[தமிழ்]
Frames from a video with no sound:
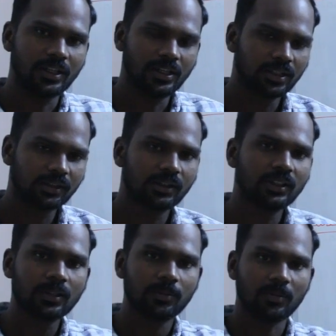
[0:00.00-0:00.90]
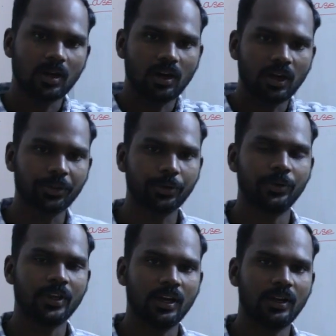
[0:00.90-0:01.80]
இழுத்து
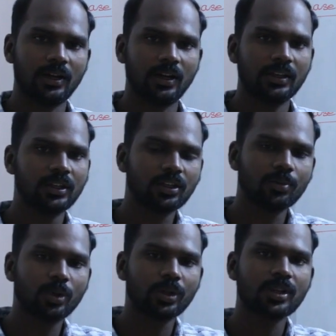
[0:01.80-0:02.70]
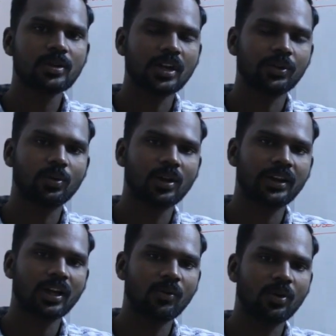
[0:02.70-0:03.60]
அழுத்துவீங்க இழுக்கும் போது அதுக்குள்ளே
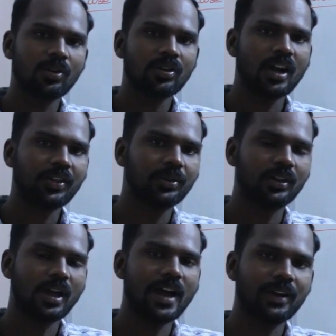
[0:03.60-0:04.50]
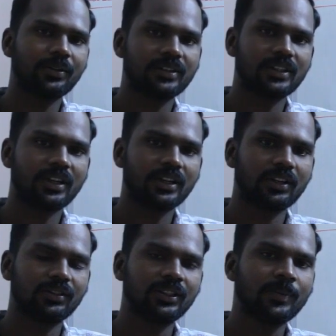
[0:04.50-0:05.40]
என்ன ஆகும் காற்று ஏர் வந்து ஜென்ரேட்
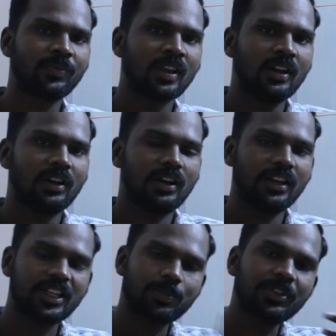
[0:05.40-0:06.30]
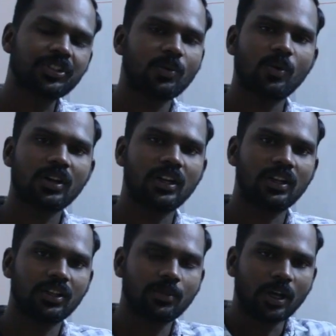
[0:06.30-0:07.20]
ஆகுது எக்ஸ்பென்ஷன் ஒர்க்
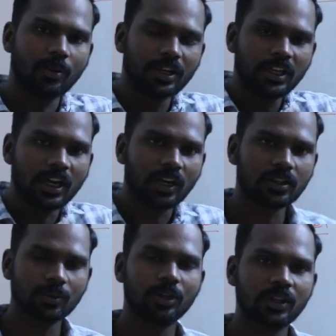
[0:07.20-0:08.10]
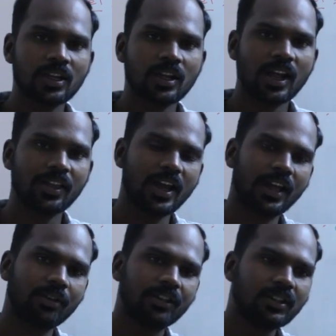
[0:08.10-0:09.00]
நடக்குது மறுபடியும் நீங்கள் அழுத்தும் போது அந்த
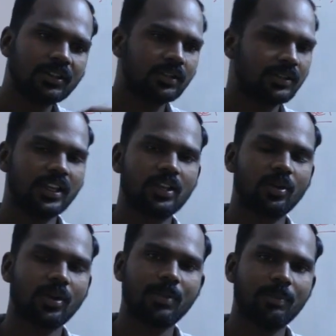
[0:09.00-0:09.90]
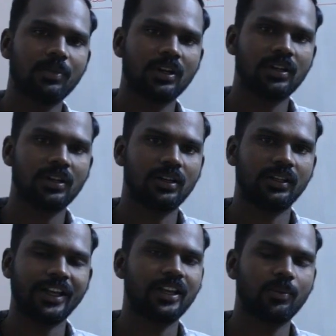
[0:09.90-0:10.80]
ஏர் வந்து சைக்கிளோட பம்ப்
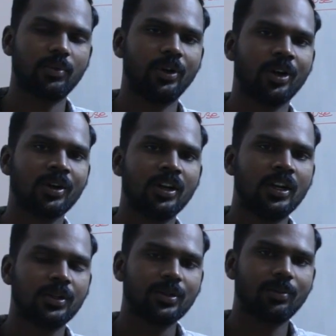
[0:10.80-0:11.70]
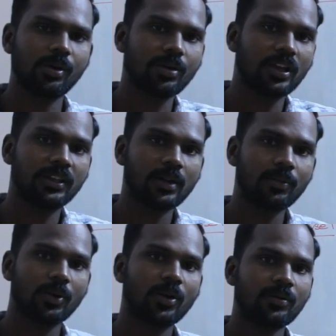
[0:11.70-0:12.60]
டயருக்கு போயிடும் ஸோ மறுபடியும் அது என்ன
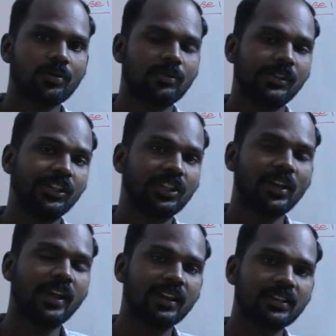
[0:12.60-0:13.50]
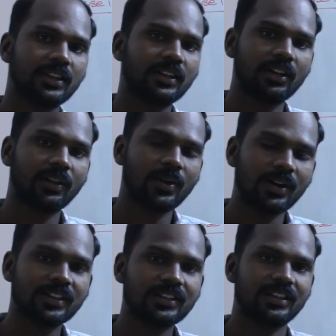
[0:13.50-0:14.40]
பண்ணும் இனிஷியலாக என்ன ஸ்டேட்டுக்கு இருந்தோ
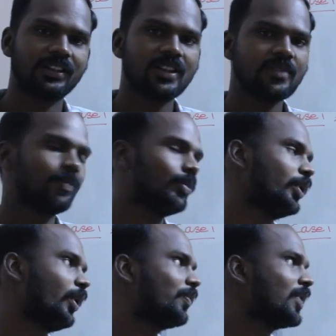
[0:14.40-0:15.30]
அதே ஸ்டேட்டுக்கு போயிடும்